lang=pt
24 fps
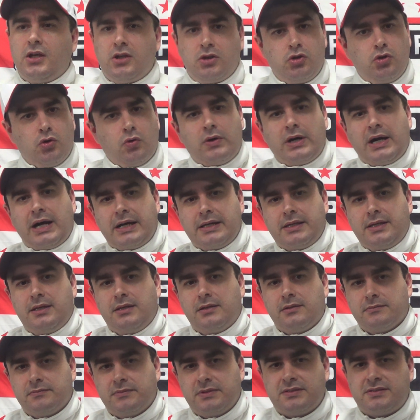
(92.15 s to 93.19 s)
E o
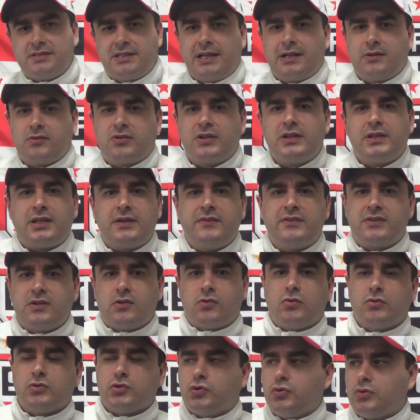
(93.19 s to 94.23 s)
Raí, eles deram essa entrevista em
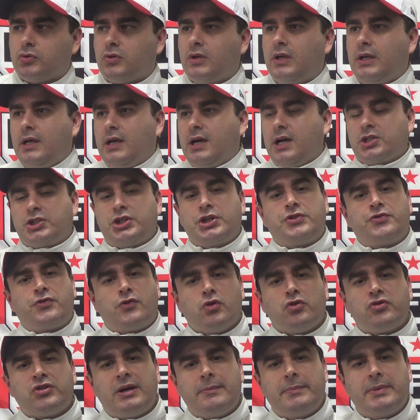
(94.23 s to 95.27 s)
conjunto, a gente
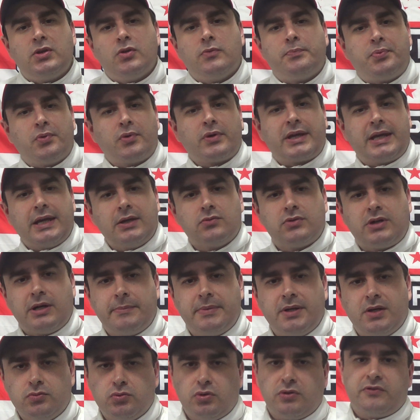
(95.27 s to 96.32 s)
ficou sabendo o porquê do
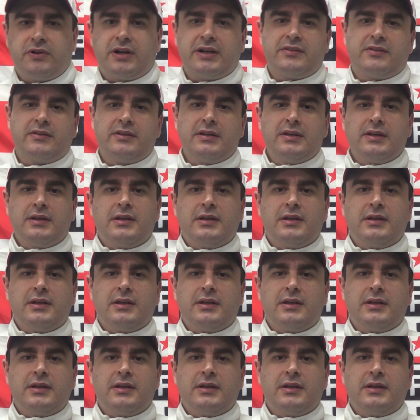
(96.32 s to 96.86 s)
Gabriel Novaes